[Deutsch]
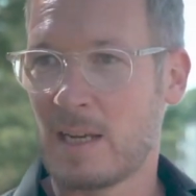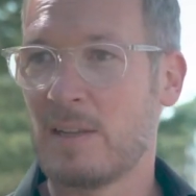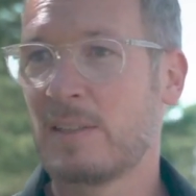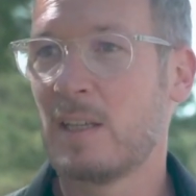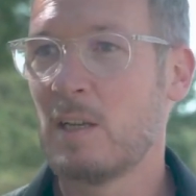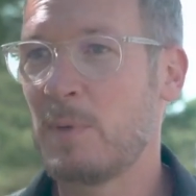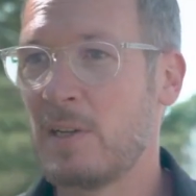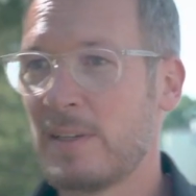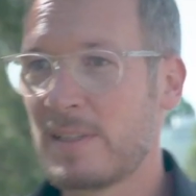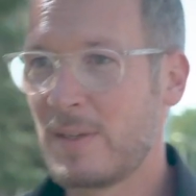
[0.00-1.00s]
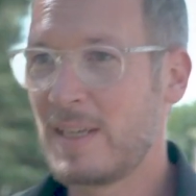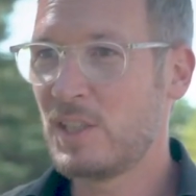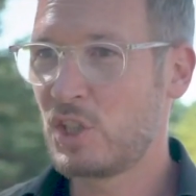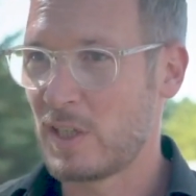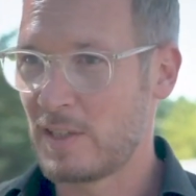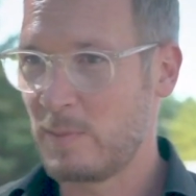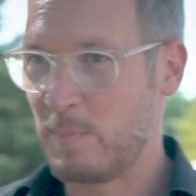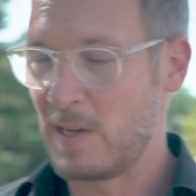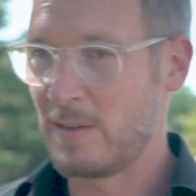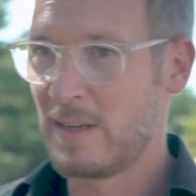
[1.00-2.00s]
Glattalbahn, also eine
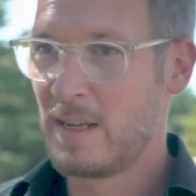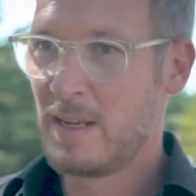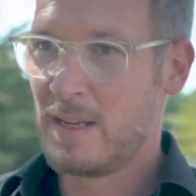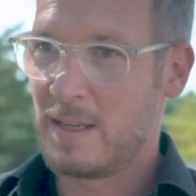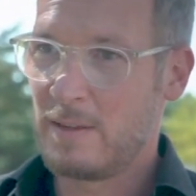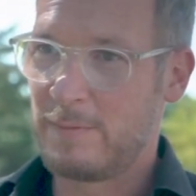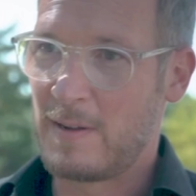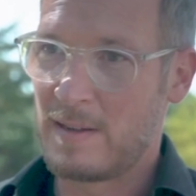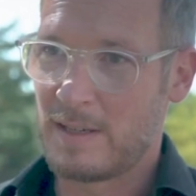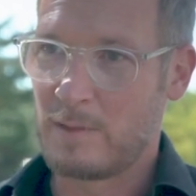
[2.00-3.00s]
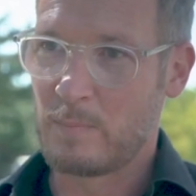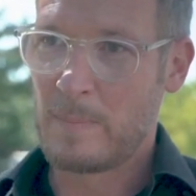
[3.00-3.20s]
Stadtbahn, fahren.